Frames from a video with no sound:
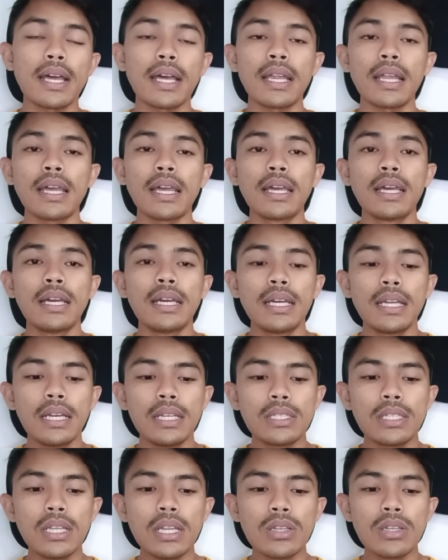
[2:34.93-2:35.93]
Nah
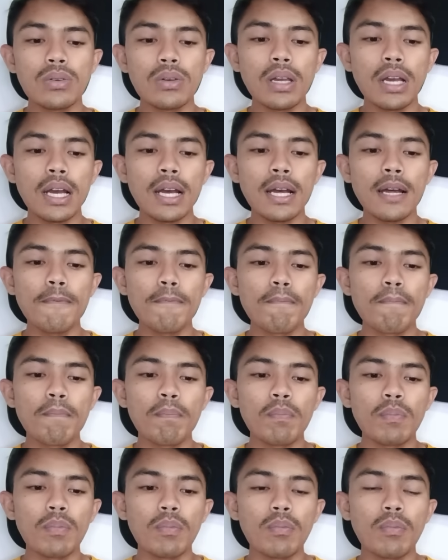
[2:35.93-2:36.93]
di sini juga
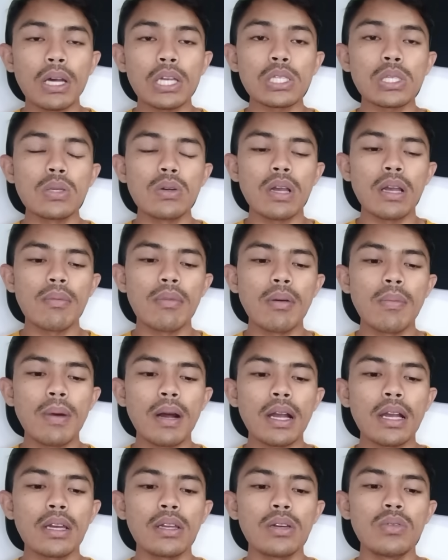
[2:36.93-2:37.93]
masuk ke
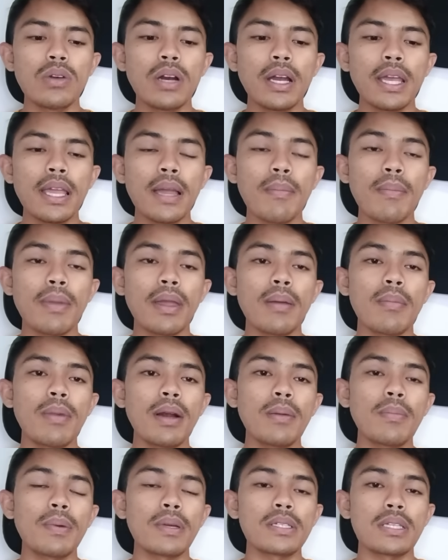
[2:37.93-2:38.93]
babak kedua ya
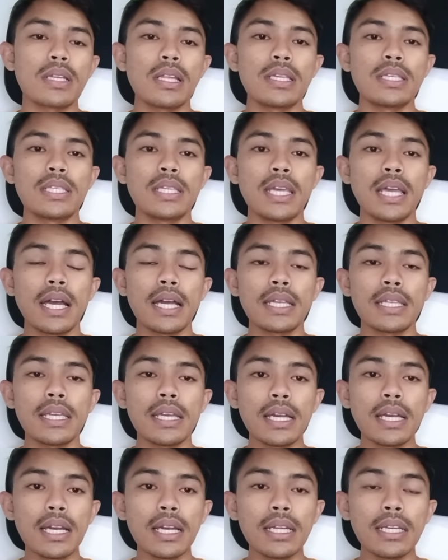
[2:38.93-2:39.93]
memang
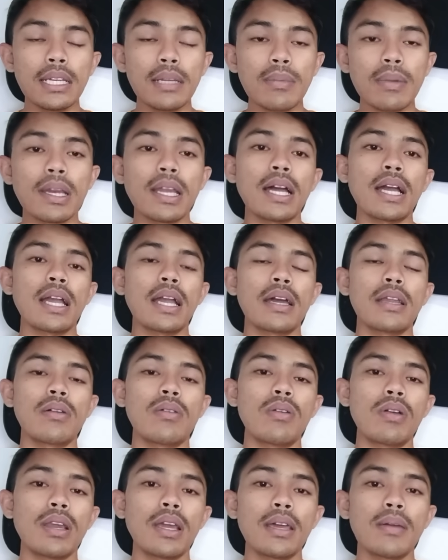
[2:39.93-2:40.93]
perselisihannya
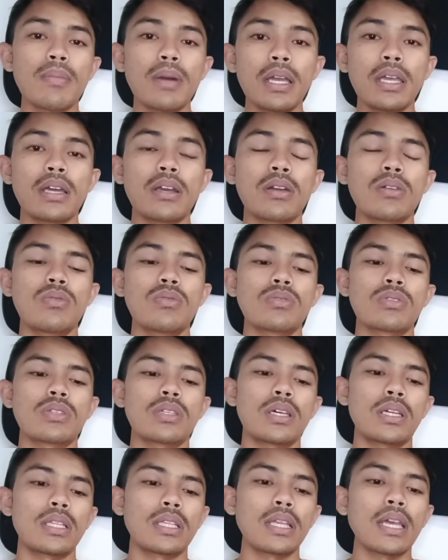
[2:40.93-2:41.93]
dimenangkan oleh bayar
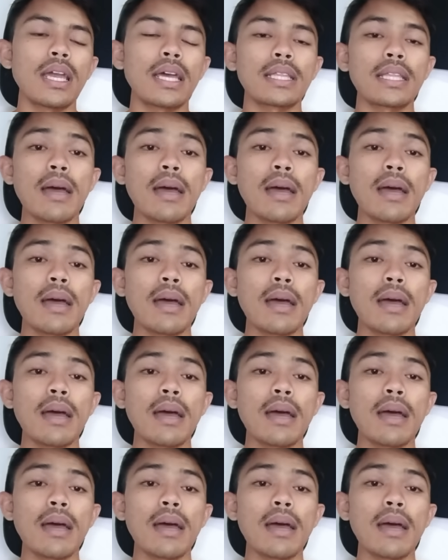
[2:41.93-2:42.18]
Kusen ya,